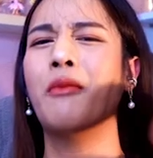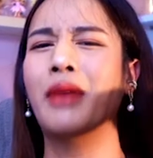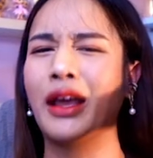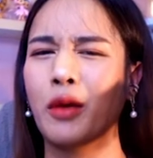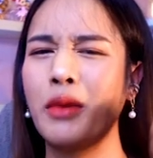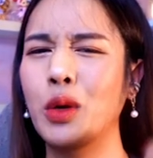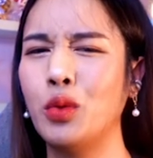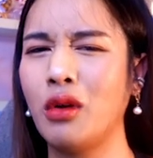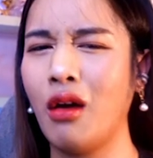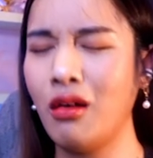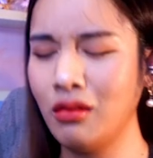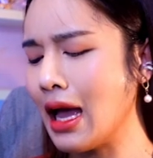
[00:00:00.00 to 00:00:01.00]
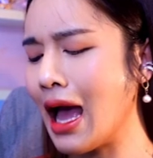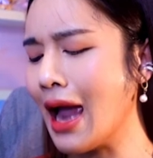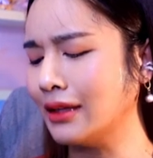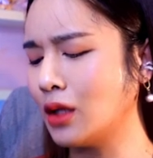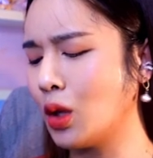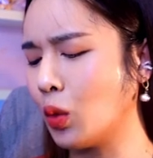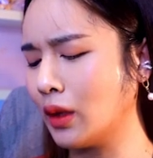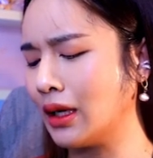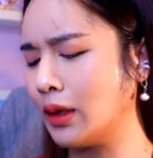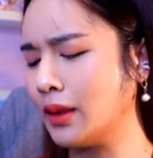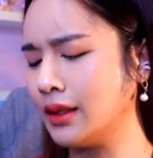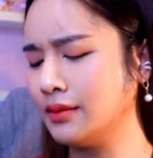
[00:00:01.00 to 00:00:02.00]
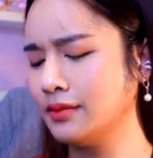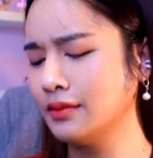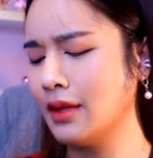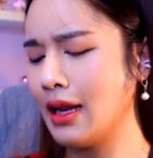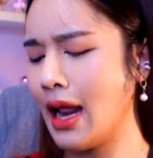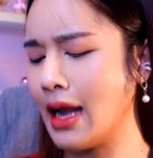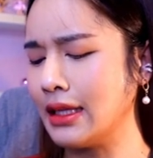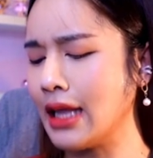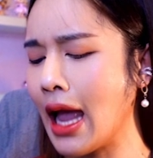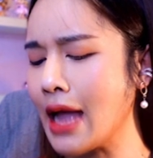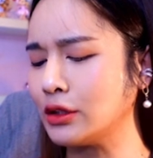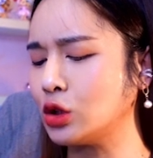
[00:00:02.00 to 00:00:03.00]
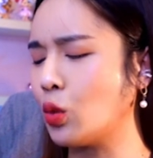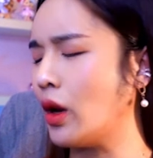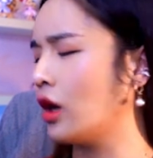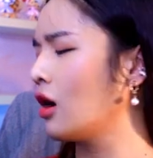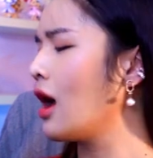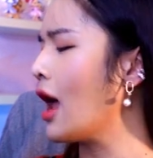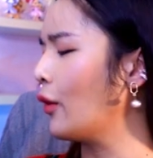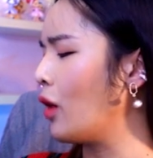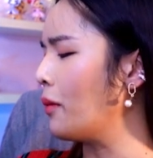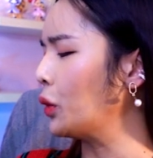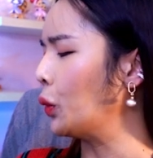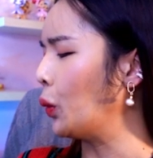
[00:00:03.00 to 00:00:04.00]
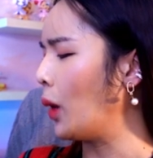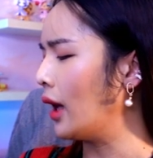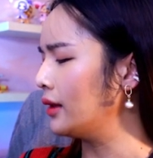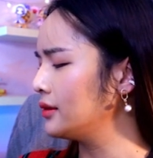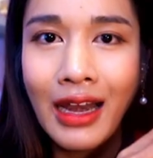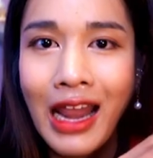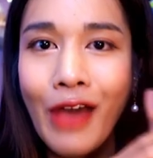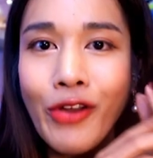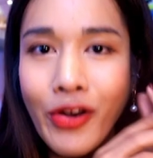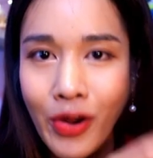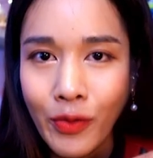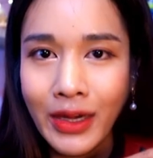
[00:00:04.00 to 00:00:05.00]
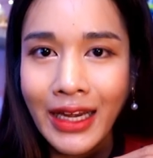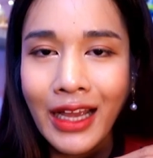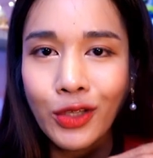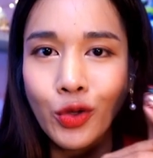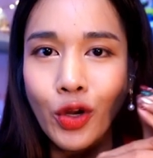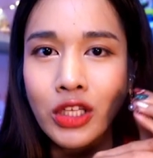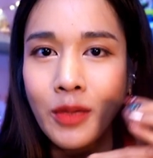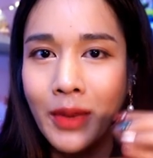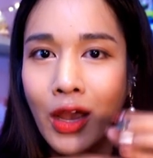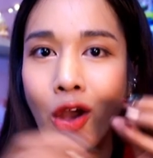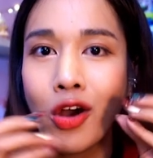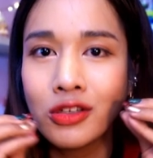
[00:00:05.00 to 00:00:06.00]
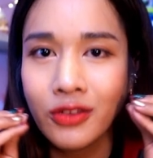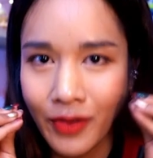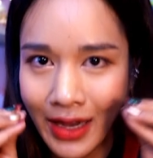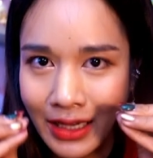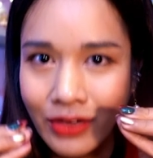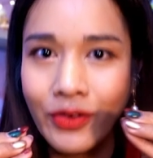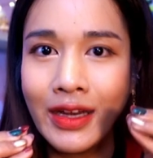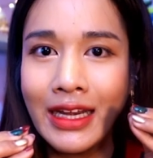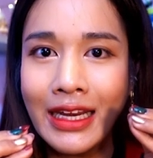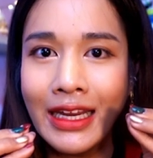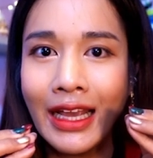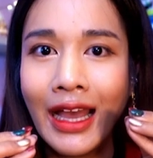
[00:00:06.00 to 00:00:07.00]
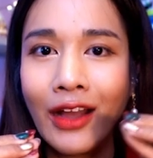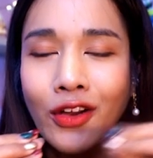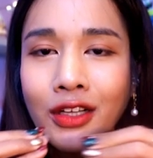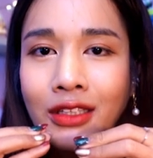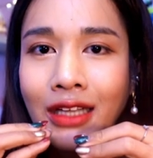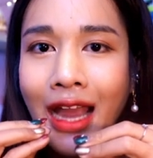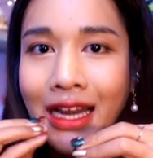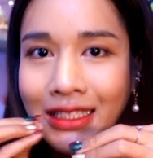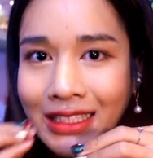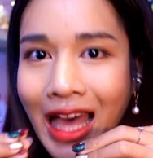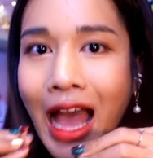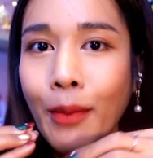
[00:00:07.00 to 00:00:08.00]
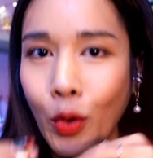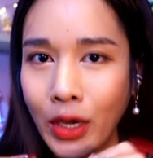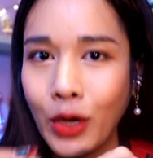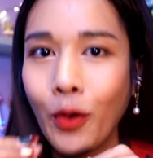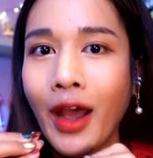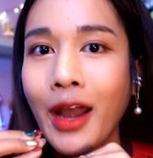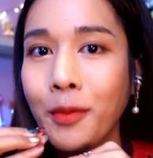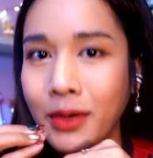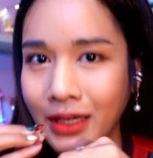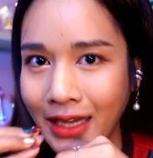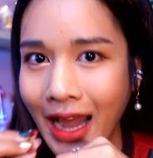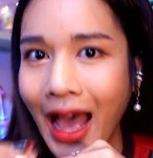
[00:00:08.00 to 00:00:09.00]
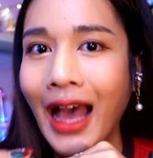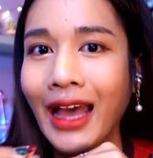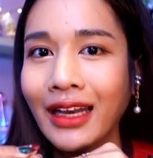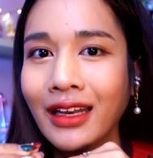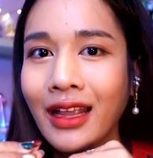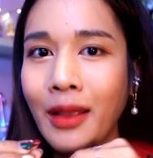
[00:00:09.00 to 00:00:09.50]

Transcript: ทำอะไรก็ไม่รู้เนาะขายตลกอีกแล้วอะแทนที่จะขายสวยแล้วก็ขายความรู้อะแล้วเร็วๆนี้นะคะชนก็จะมีคอร์สเรียน ทรีดี ค่ะก็คือการสร้างโมเดลขั้นพื้นฐาน